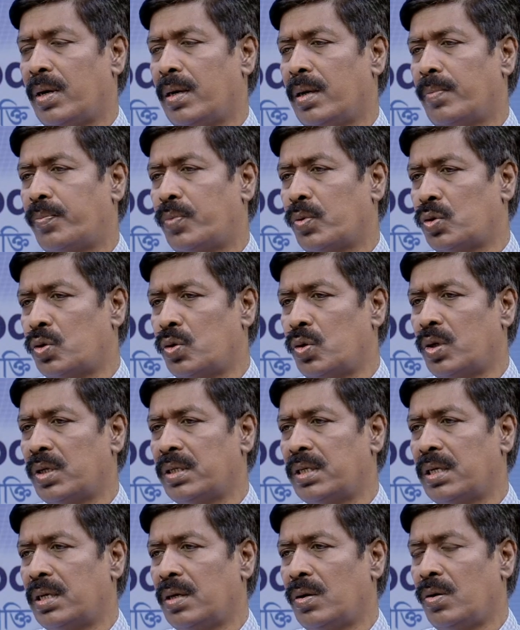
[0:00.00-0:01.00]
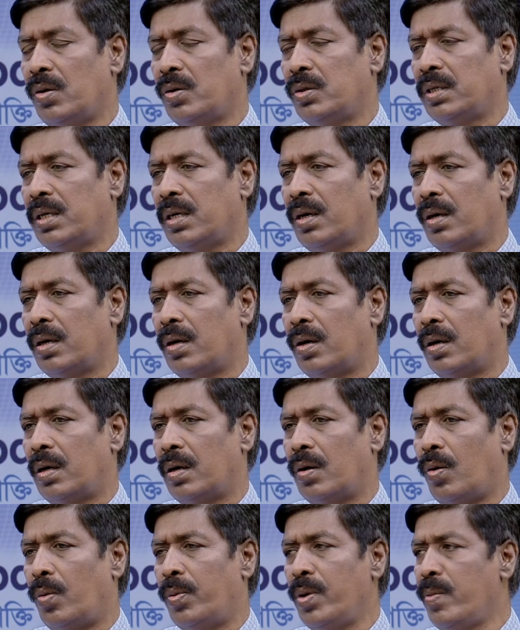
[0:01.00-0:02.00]
প্রশ্নটা যেটা হলো যে
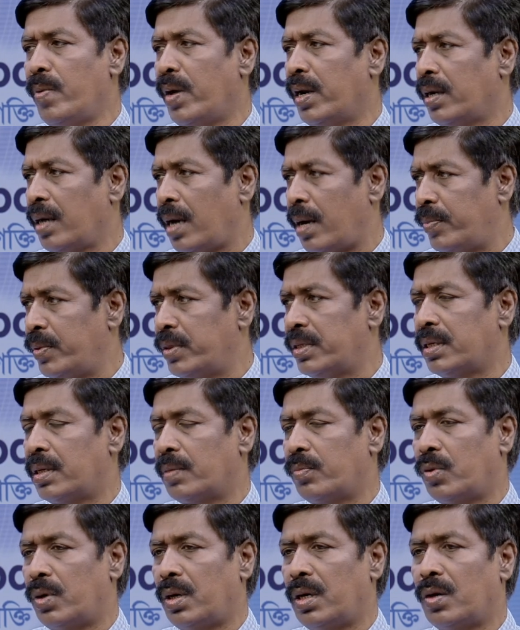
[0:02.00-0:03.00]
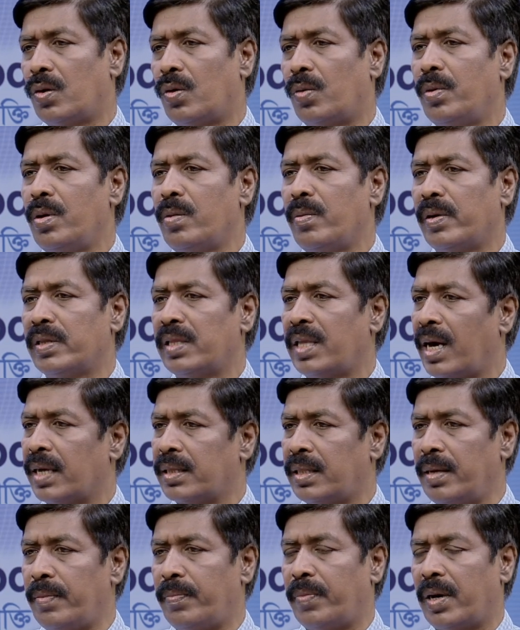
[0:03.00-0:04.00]
অভিমান আপনি যেটা বললেন অভিমান
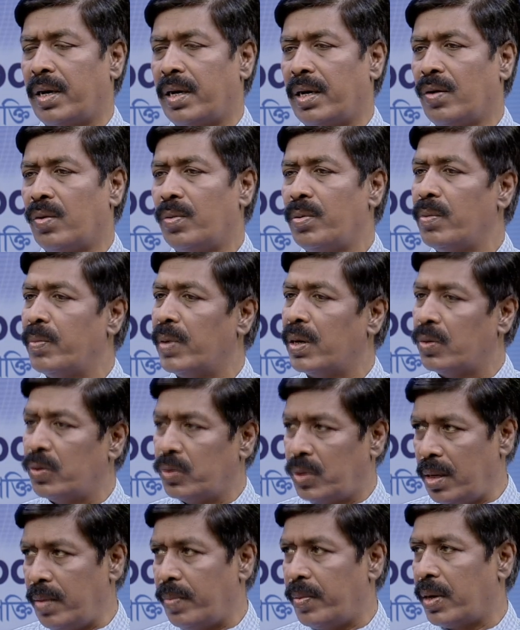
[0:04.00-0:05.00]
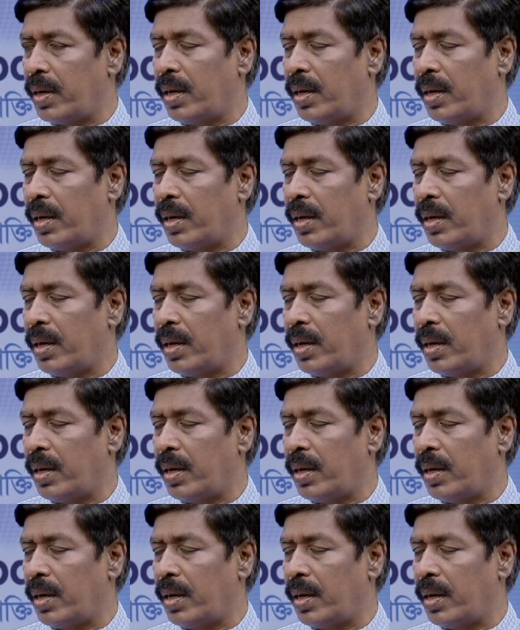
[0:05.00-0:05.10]
থাকতেই পারে অভিমান হতেই পারে